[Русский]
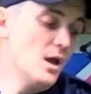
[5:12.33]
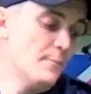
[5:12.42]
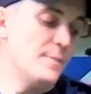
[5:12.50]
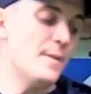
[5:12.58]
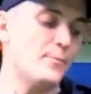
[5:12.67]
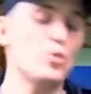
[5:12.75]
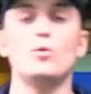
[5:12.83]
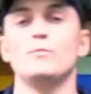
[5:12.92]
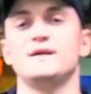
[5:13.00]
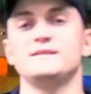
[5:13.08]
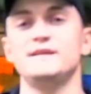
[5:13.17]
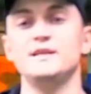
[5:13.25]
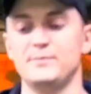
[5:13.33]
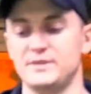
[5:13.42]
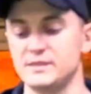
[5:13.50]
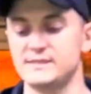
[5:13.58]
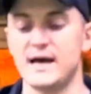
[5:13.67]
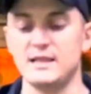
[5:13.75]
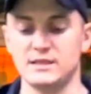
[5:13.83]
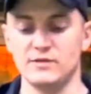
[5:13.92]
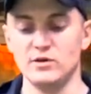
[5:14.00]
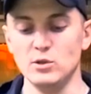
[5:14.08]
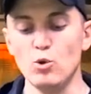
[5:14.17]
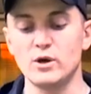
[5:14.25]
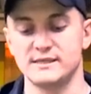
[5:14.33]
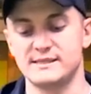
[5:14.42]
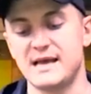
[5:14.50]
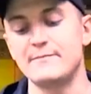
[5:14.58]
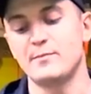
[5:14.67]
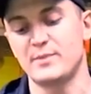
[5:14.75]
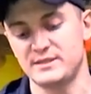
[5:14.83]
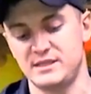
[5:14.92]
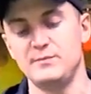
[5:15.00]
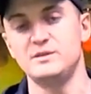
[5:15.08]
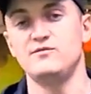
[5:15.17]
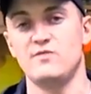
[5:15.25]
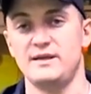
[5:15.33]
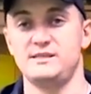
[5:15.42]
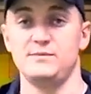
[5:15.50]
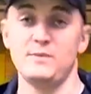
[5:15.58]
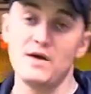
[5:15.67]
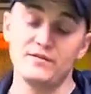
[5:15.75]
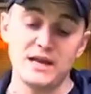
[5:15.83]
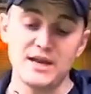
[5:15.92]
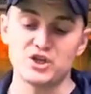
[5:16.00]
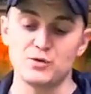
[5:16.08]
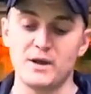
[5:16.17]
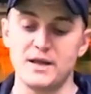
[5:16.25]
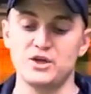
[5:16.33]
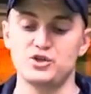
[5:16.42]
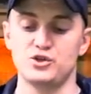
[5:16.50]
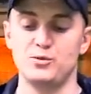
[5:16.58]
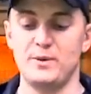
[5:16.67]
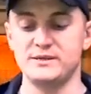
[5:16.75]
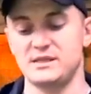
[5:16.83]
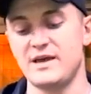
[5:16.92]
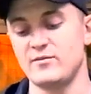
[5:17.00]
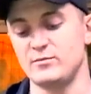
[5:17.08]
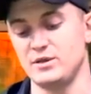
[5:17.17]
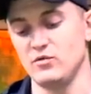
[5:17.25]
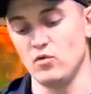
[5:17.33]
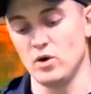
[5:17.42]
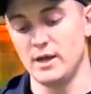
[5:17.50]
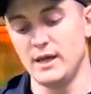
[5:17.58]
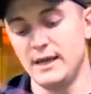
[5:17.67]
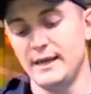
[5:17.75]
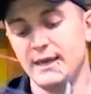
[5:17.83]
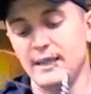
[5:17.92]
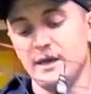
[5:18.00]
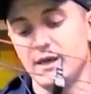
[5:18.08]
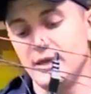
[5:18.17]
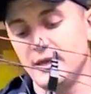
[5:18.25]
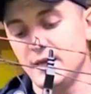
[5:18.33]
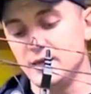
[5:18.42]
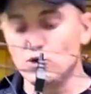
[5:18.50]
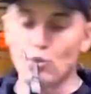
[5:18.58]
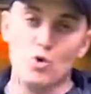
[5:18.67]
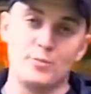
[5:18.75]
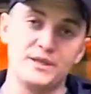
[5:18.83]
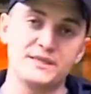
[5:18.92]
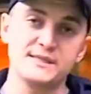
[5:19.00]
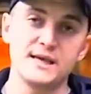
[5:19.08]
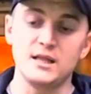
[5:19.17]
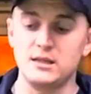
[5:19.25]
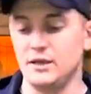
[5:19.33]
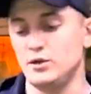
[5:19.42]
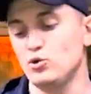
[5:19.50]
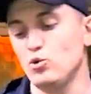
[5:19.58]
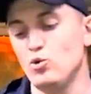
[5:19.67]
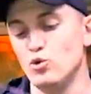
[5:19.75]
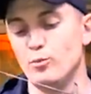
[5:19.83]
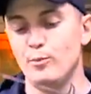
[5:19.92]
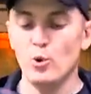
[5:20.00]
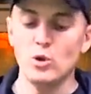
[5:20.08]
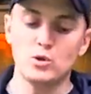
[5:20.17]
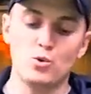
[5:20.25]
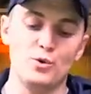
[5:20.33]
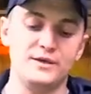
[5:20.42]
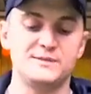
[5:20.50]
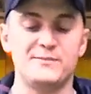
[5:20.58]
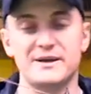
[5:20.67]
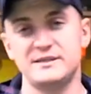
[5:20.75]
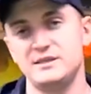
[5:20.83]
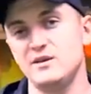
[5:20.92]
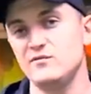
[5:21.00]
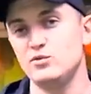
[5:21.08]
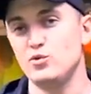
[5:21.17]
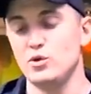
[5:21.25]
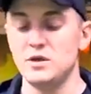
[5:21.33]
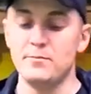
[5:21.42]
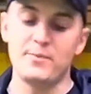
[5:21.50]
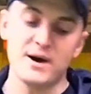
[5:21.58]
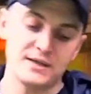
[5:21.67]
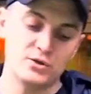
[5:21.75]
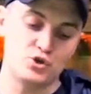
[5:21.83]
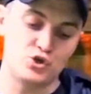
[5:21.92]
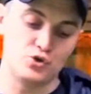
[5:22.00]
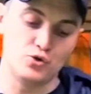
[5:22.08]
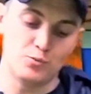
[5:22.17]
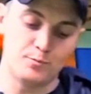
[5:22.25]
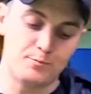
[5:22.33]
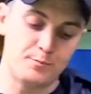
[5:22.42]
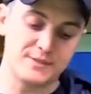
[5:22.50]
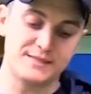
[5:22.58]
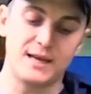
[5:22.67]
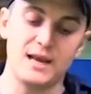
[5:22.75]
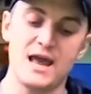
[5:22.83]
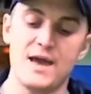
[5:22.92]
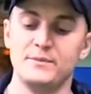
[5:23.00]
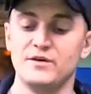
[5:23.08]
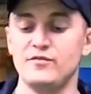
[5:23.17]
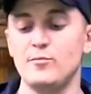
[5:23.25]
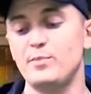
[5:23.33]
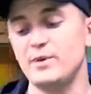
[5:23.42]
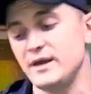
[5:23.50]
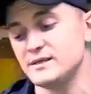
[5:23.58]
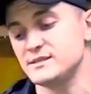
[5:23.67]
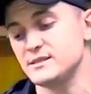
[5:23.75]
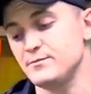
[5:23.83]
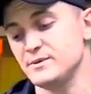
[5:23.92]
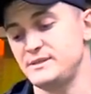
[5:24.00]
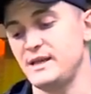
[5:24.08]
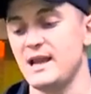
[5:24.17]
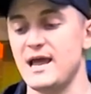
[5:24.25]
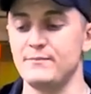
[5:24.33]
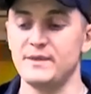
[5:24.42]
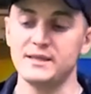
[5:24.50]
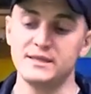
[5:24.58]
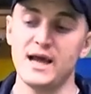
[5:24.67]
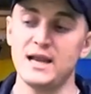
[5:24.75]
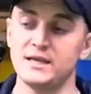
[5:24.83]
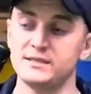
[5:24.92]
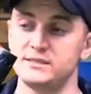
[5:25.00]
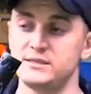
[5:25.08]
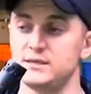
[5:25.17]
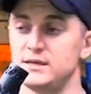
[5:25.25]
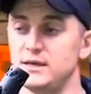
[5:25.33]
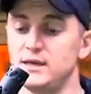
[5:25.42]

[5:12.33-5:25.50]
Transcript: Мы попробуем раскрыть потенциал этого лука с самыми простыми девайсами. А в дальнейшем, конечно же, поставим на него и другой прицел, и другую полку, и спортивную, и падающую. Постреляем на FPS, постреляем на дальность.